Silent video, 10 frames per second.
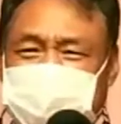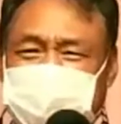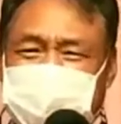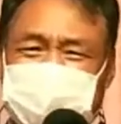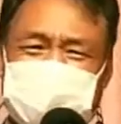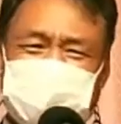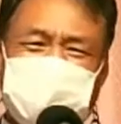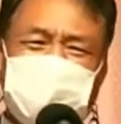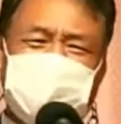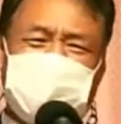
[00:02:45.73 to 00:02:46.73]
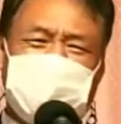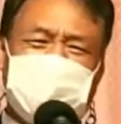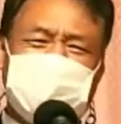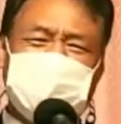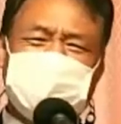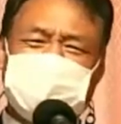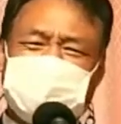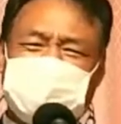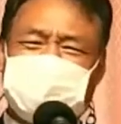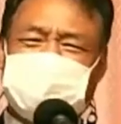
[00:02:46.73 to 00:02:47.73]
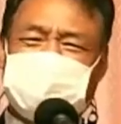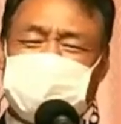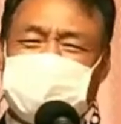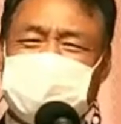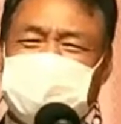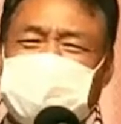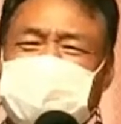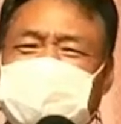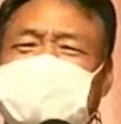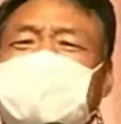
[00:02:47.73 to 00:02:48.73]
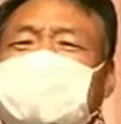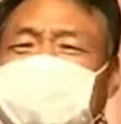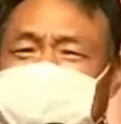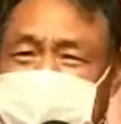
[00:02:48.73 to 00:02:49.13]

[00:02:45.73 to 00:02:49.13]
그 없다고 말하는 게 진짜 싫더라고요 지금.